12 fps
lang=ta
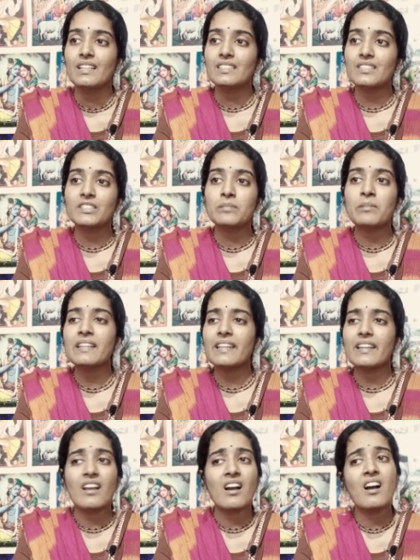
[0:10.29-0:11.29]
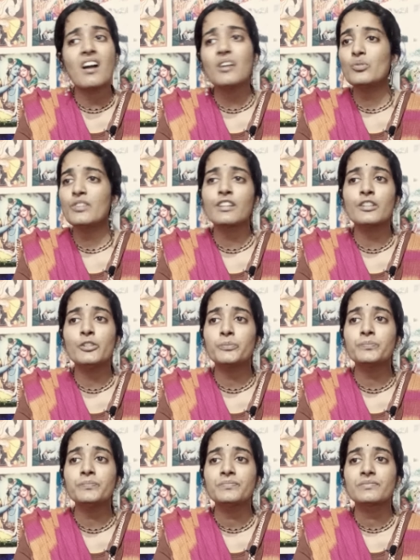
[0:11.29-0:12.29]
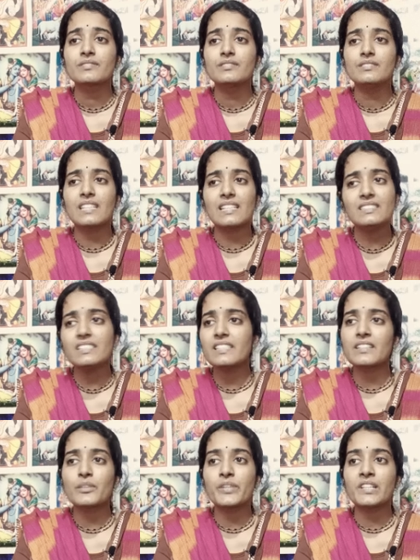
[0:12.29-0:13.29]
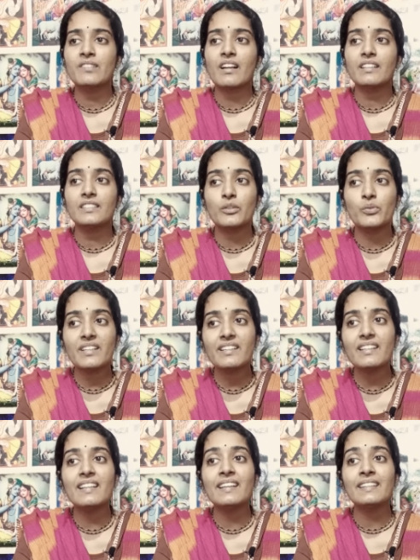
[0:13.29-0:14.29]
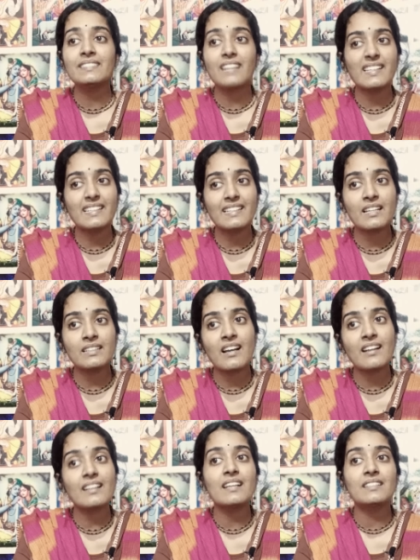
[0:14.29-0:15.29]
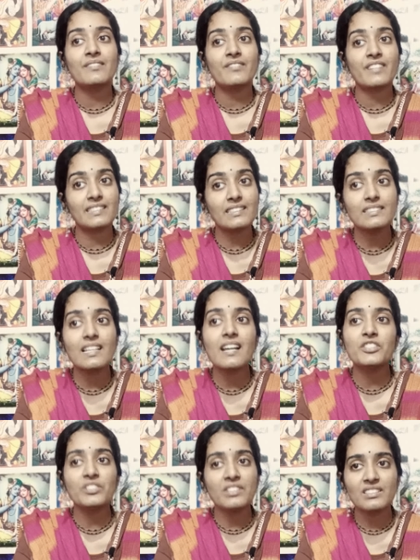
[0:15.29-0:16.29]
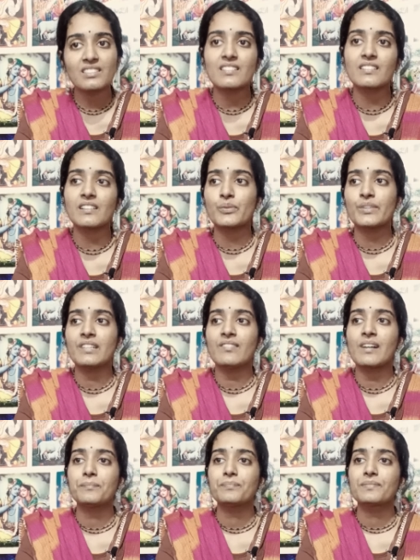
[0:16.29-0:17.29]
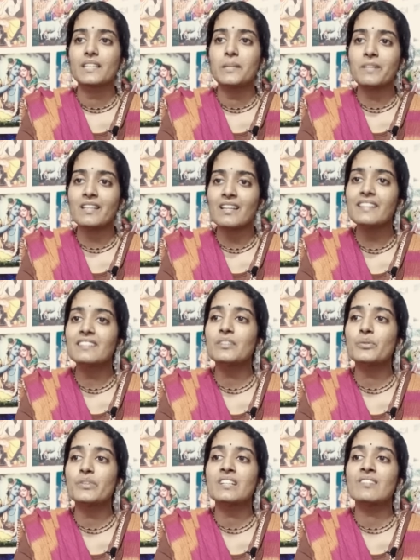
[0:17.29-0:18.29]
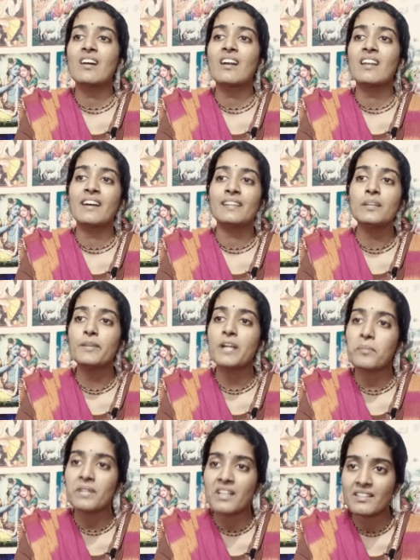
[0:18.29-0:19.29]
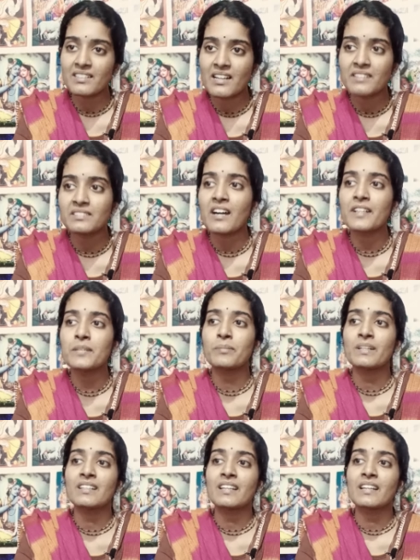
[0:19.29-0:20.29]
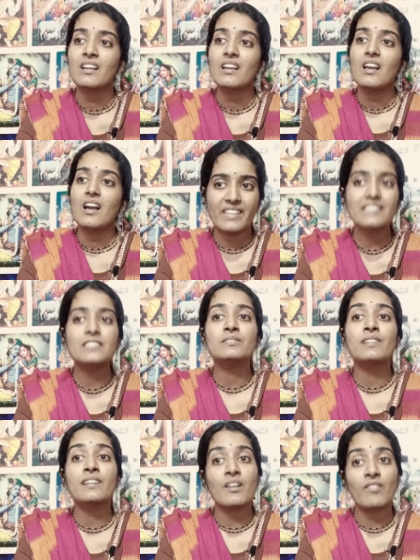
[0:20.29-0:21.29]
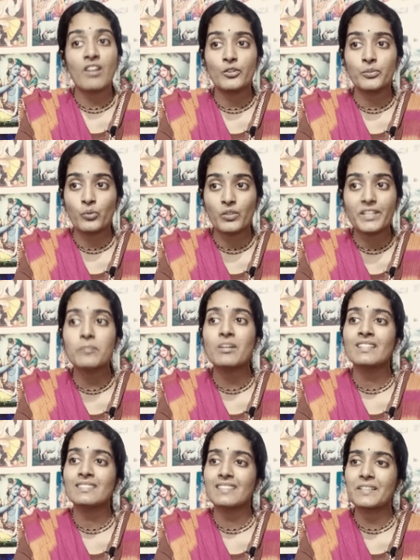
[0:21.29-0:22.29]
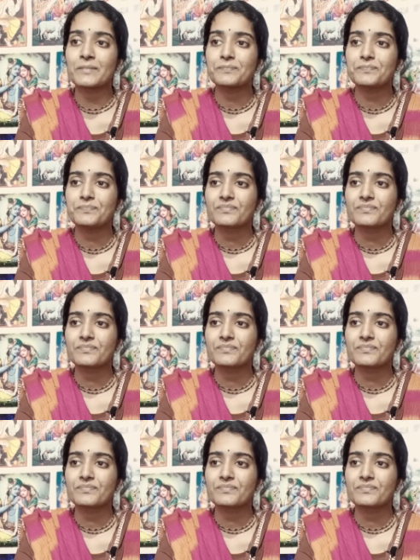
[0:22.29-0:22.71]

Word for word: இந்த விதமான எல்லா குணங்களும் நிறைஞ்சிருக்கக்கூடியனவா இந்த குணங்களை தடிக்கிறதாக அந்த விரதத்தை அனுஷ்டிச்சுட்டு இருக்கக்கூடியனவா எல்லாம் இருக்கக்கூடியனவாளான பிராமணாளுக்கு நான் தானம் பண்ணுறேன் வேதம் தான் அவளோட முக்கியமான தனம்